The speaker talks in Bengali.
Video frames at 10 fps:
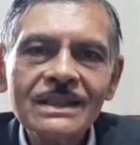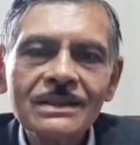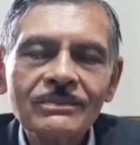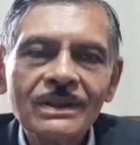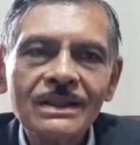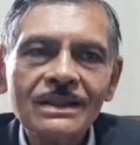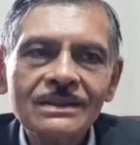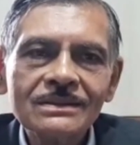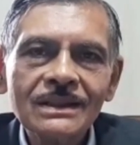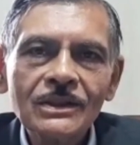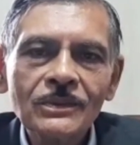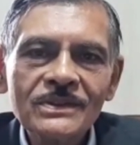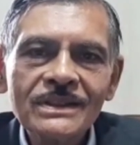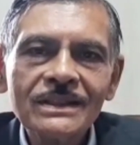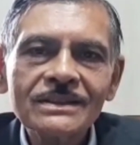সুব্রত রয় ও
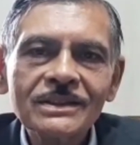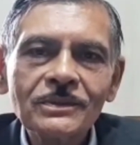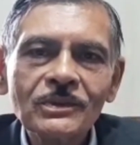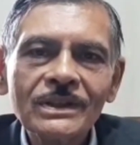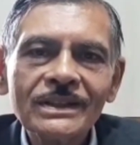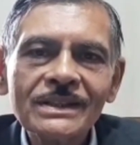জয় বিশ্বাসের